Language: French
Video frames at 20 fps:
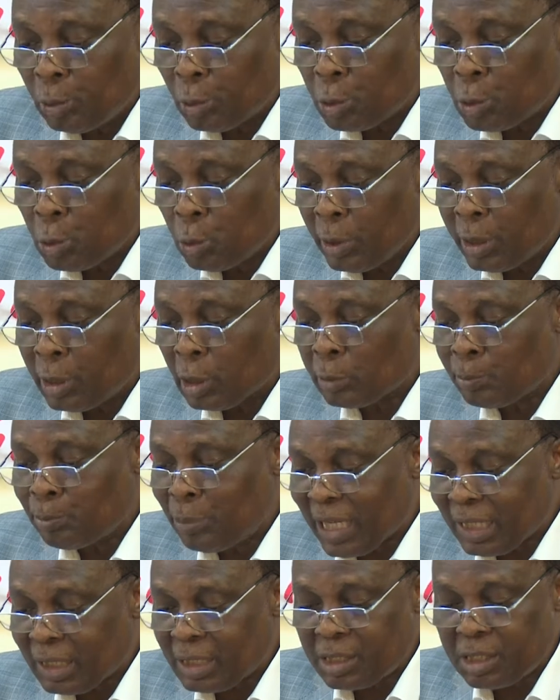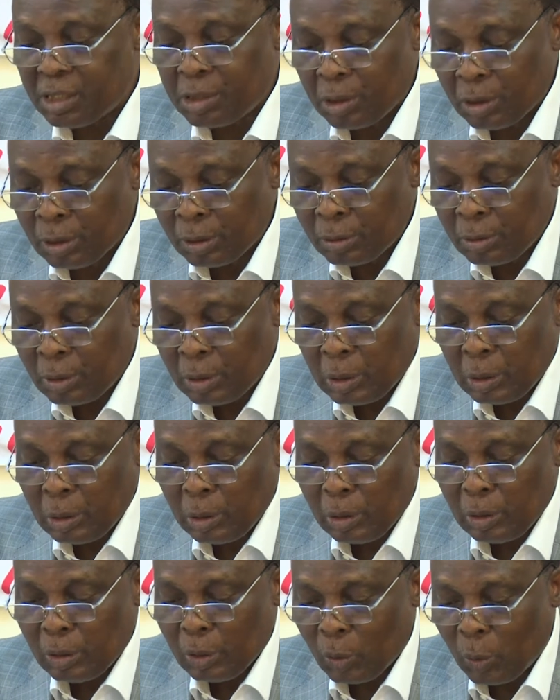de jouer notre partition
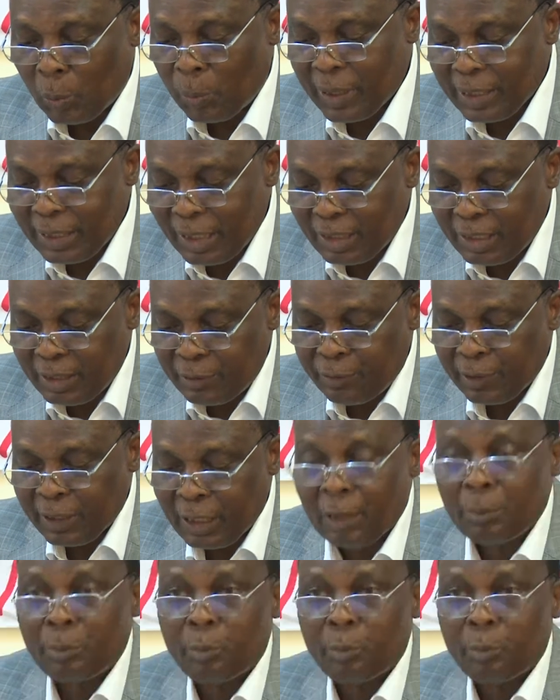auprès des différents